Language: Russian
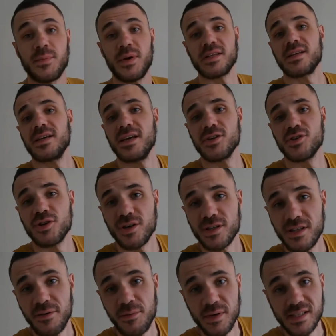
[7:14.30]
Ребятки, я еще
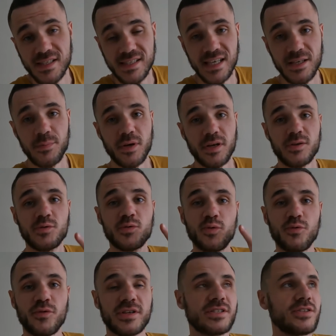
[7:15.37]
хотел вам рассказать про
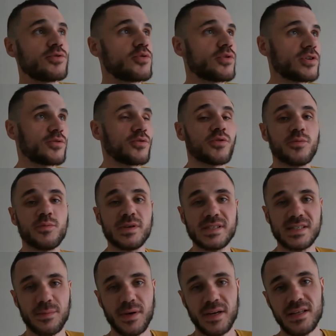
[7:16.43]
ту квартиру, которую
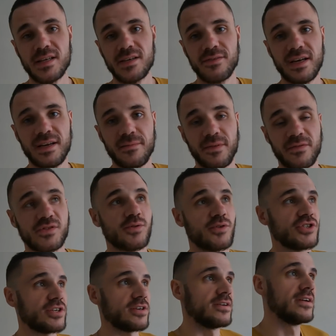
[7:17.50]
мы забронировали в
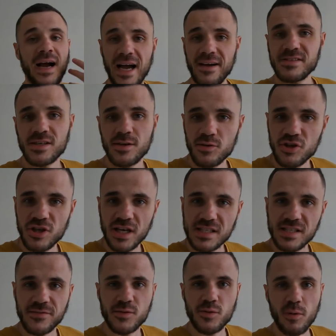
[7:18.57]
Сочи. Кайф
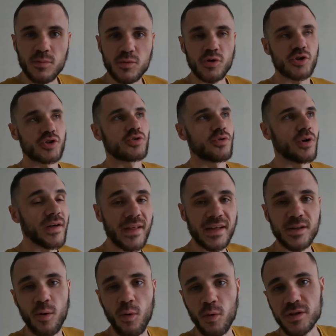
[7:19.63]
заключается в том, то, что
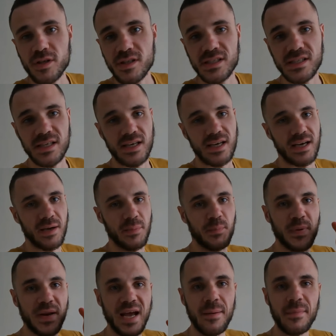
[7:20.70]
она
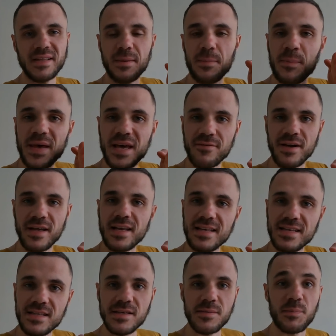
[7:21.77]
находится прямо на первой
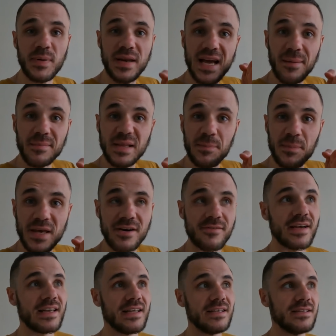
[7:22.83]
линии, прямо на
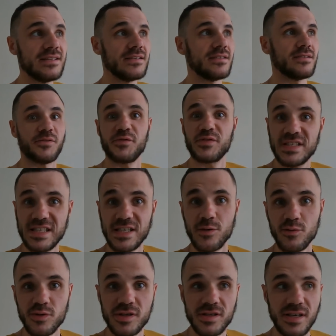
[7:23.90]
первой линии в
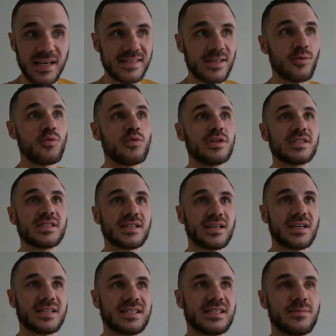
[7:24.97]
Сириусе. Это
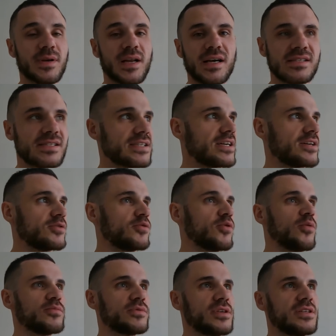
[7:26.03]
улица Цемлянская,
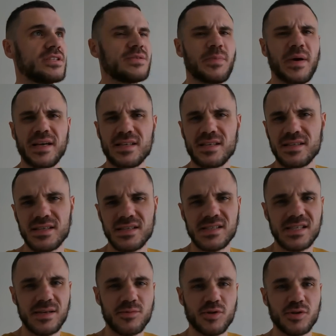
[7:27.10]
дом 35 или
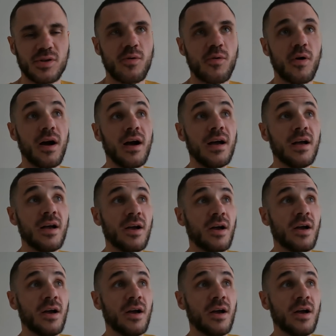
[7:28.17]
37, что такое.